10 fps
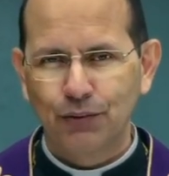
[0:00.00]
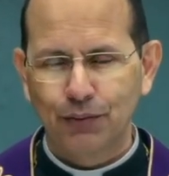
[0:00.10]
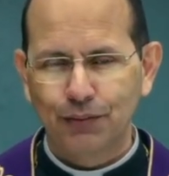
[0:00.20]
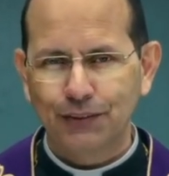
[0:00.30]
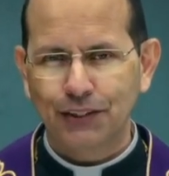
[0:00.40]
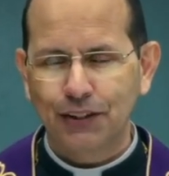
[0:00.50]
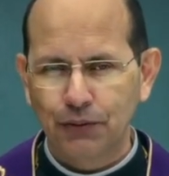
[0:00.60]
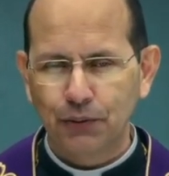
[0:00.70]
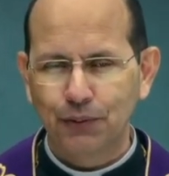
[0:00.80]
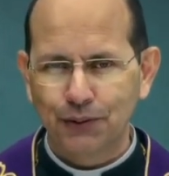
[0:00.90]
do evangelho
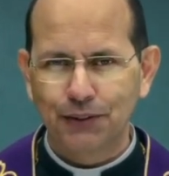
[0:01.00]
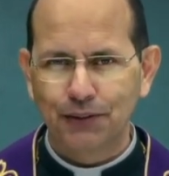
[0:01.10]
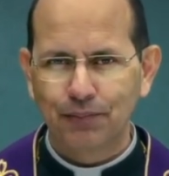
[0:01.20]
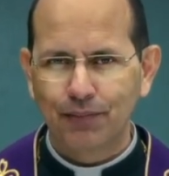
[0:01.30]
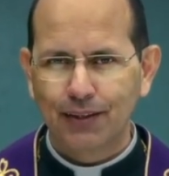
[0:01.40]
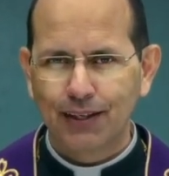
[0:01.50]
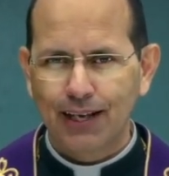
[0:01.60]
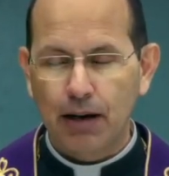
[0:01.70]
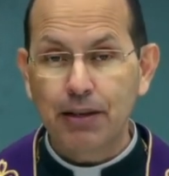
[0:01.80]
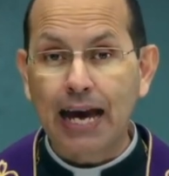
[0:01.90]
de hoje.
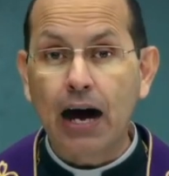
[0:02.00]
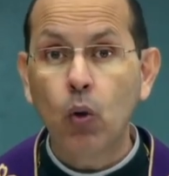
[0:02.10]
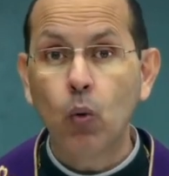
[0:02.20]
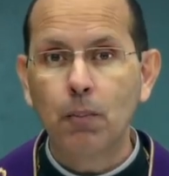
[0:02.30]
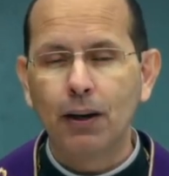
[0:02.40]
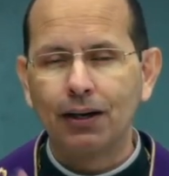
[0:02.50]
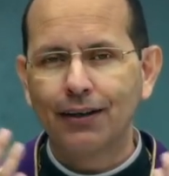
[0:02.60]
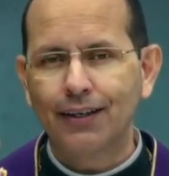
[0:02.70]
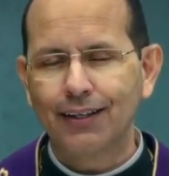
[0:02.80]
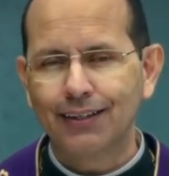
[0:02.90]
A minha alma
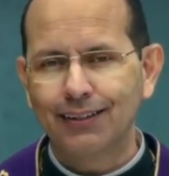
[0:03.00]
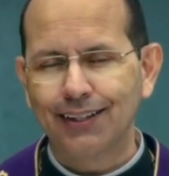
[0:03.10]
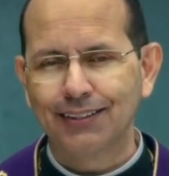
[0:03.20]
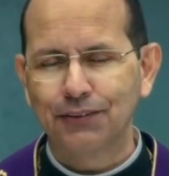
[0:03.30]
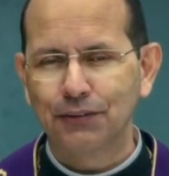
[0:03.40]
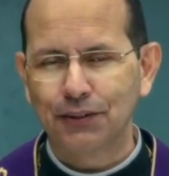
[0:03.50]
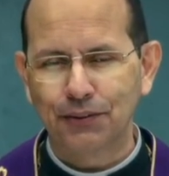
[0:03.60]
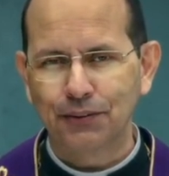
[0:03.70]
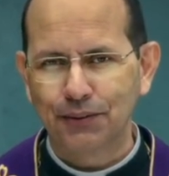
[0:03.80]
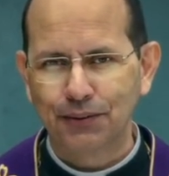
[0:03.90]
engrandece o
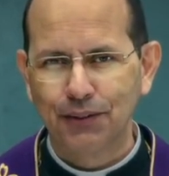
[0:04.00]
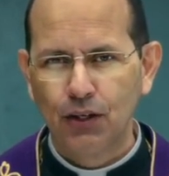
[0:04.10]
Senhor.